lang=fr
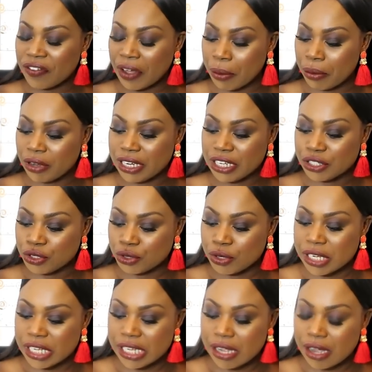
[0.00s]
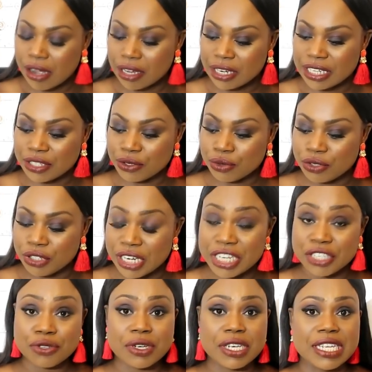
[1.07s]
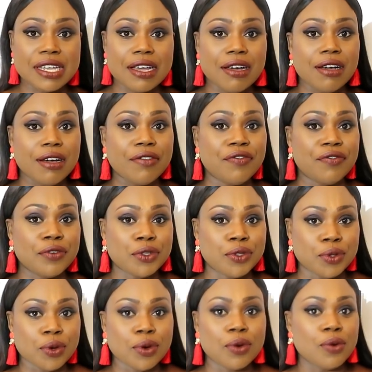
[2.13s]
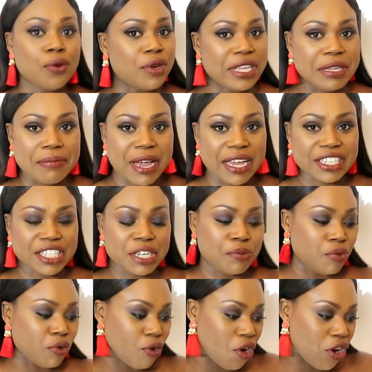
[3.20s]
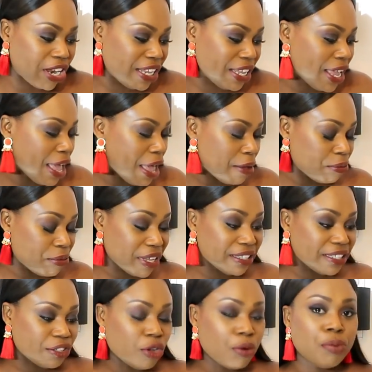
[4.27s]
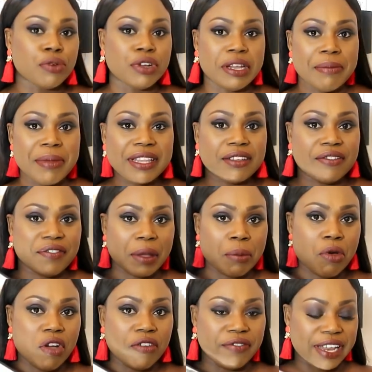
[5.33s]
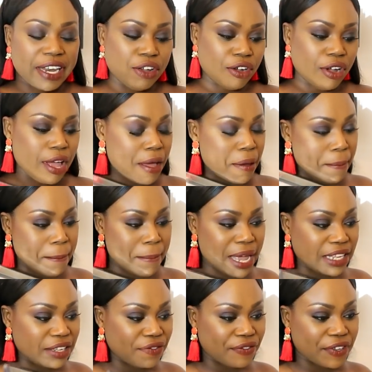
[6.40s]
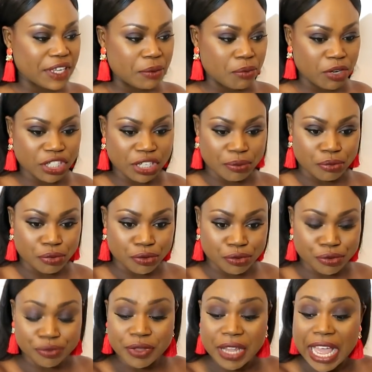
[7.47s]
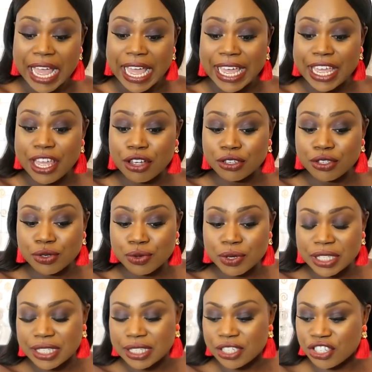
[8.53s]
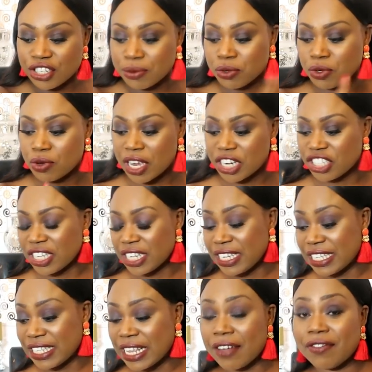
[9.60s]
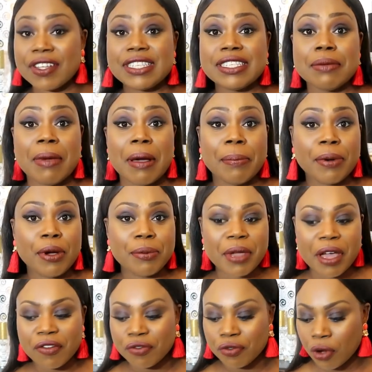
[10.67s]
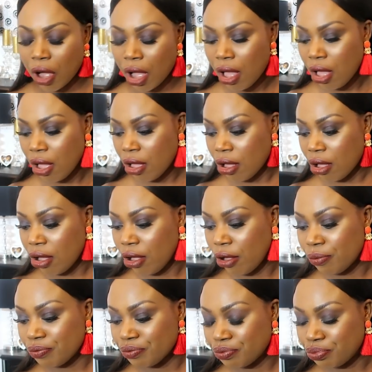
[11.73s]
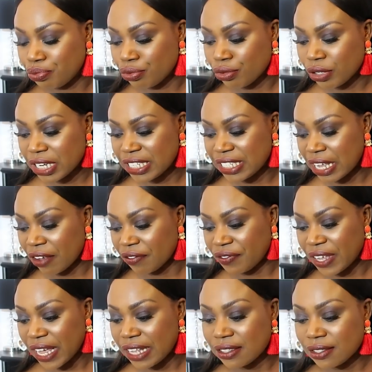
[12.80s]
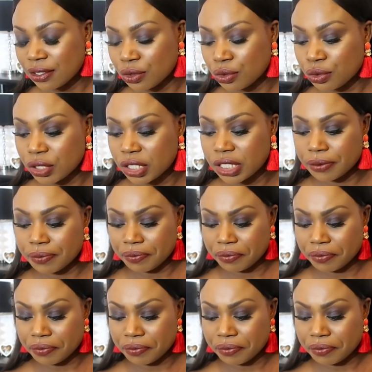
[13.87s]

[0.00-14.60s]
vraiment les jolies, euh, les, euh, photos ou images qui pourront aller bien dedans pour les mettre vraiment en valeur. Magnifique, moi j'aime beaucoup. Et ensuite, je me suis acheté des serviettes. C'est ma première fois pour les serviettes. Donc